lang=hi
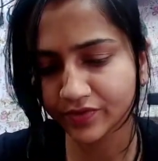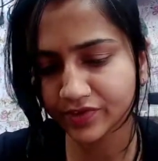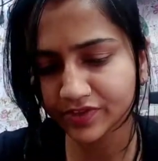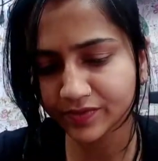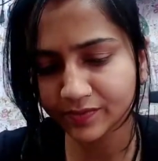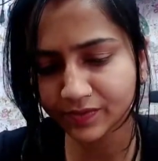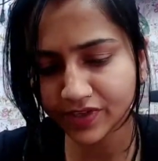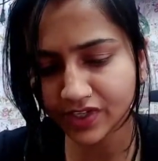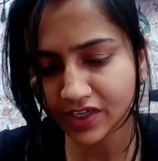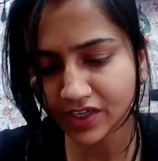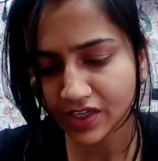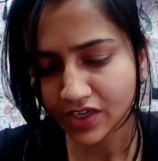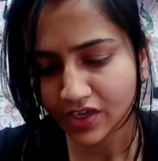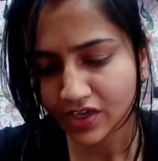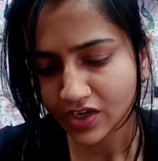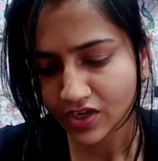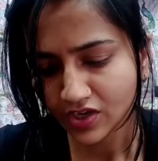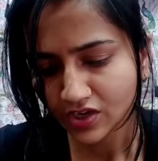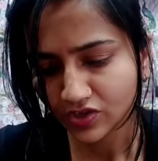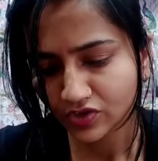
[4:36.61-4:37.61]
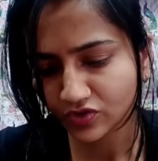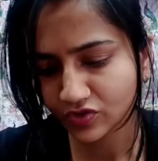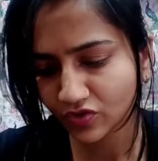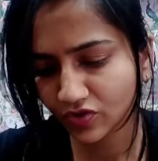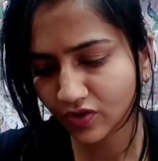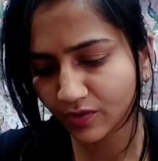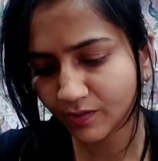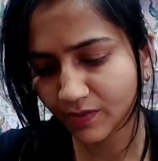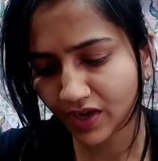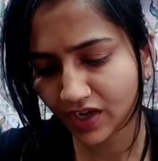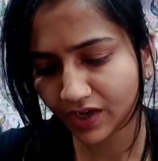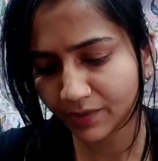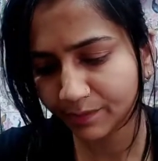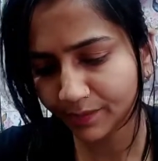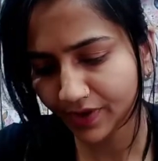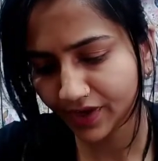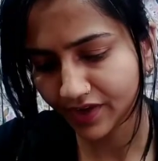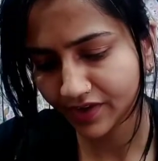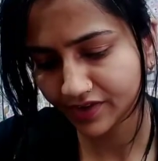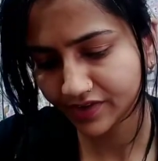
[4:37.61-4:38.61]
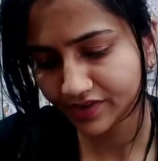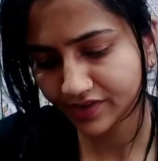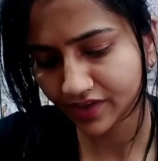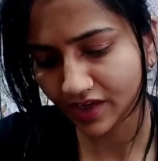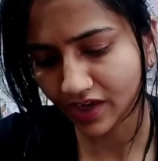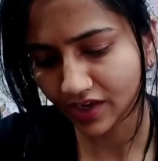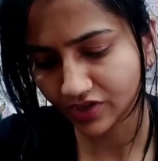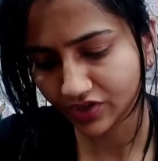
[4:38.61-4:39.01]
उसमें जो हमारे पास